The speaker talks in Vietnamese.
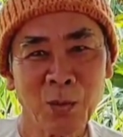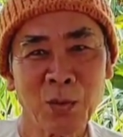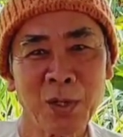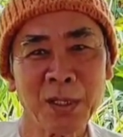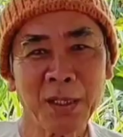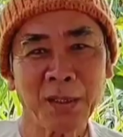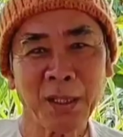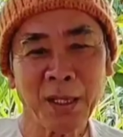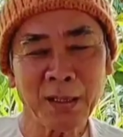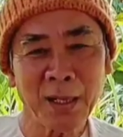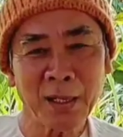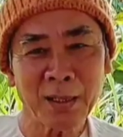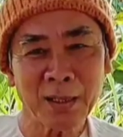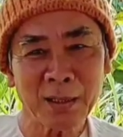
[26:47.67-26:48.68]
không có gì
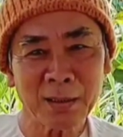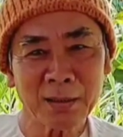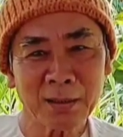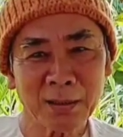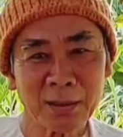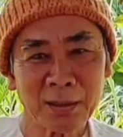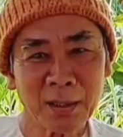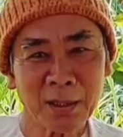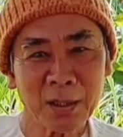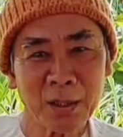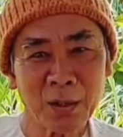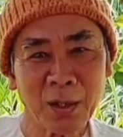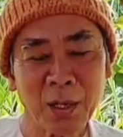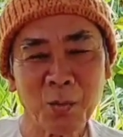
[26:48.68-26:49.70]
thiệt trơn á
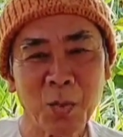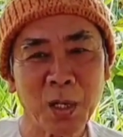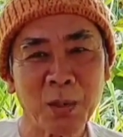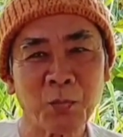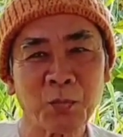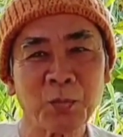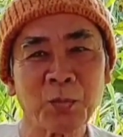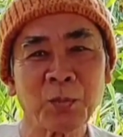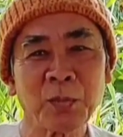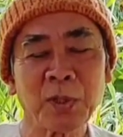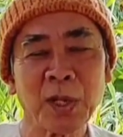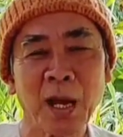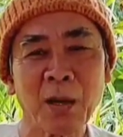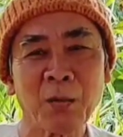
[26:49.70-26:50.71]
cho nên mình
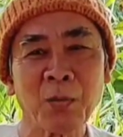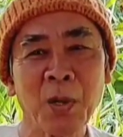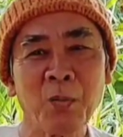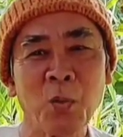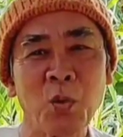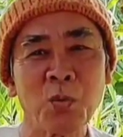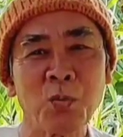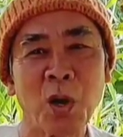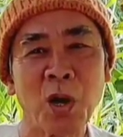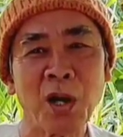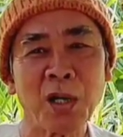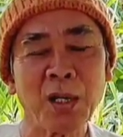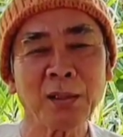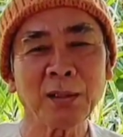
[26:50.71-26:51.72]
cần phải buông
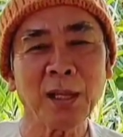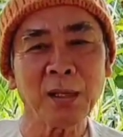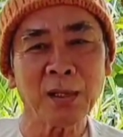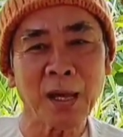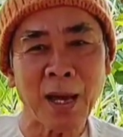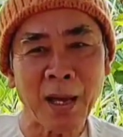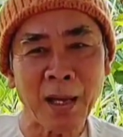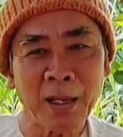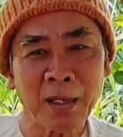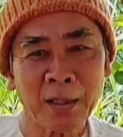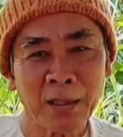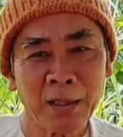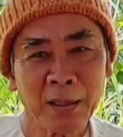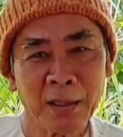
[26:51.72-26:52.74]
bỏ hết tất cả
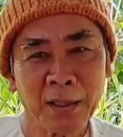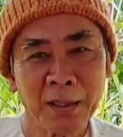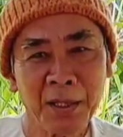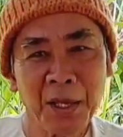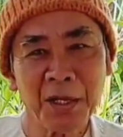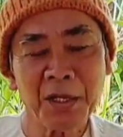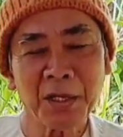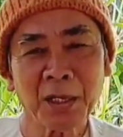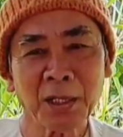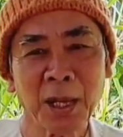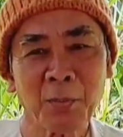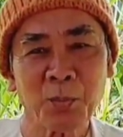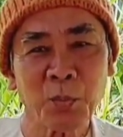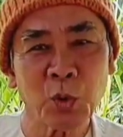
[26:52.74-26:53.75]
giữ
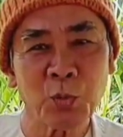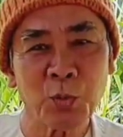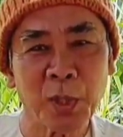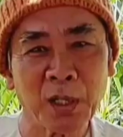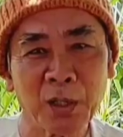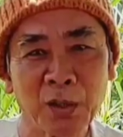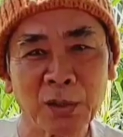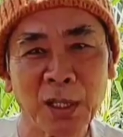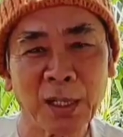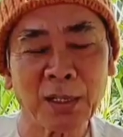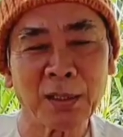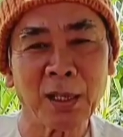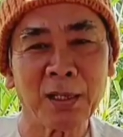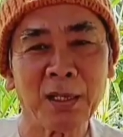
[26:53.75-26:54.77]
cái tâm của mình cho
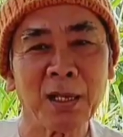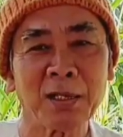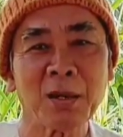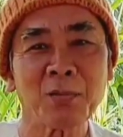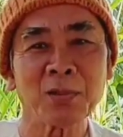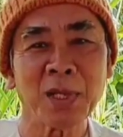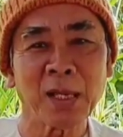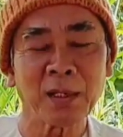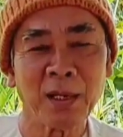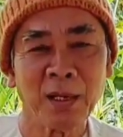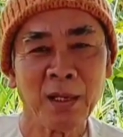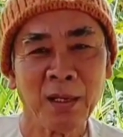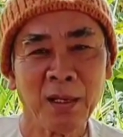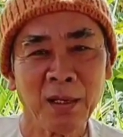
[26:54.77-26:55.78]
thanh tịnh và trong sạch
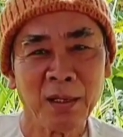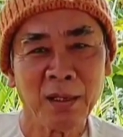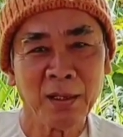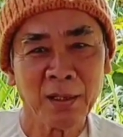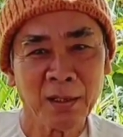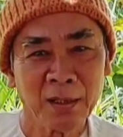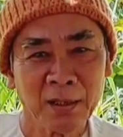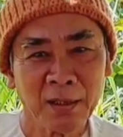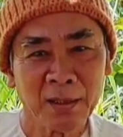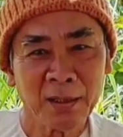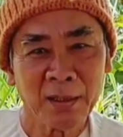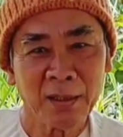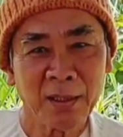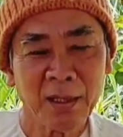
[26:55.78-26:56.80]

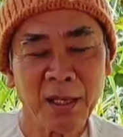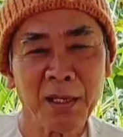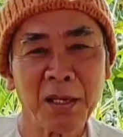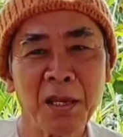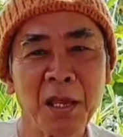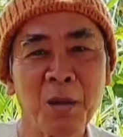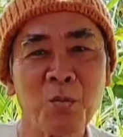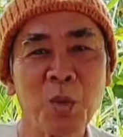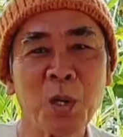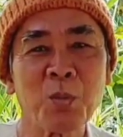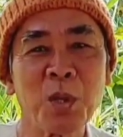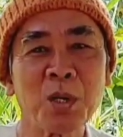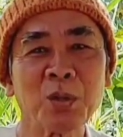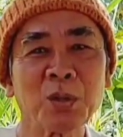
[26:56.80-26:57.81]
thì như vậy
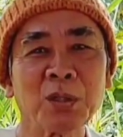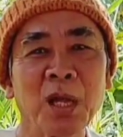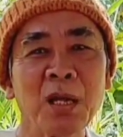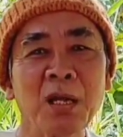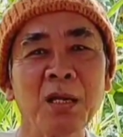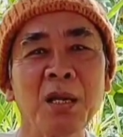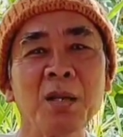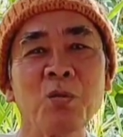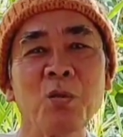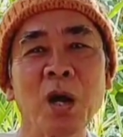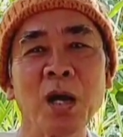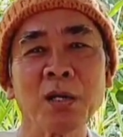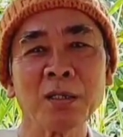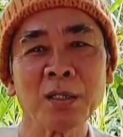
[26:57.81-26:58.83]
mình mới có thể đi
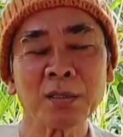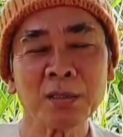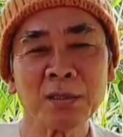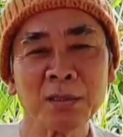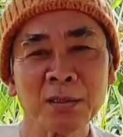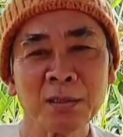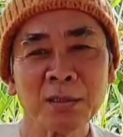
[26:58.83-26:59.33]
qua được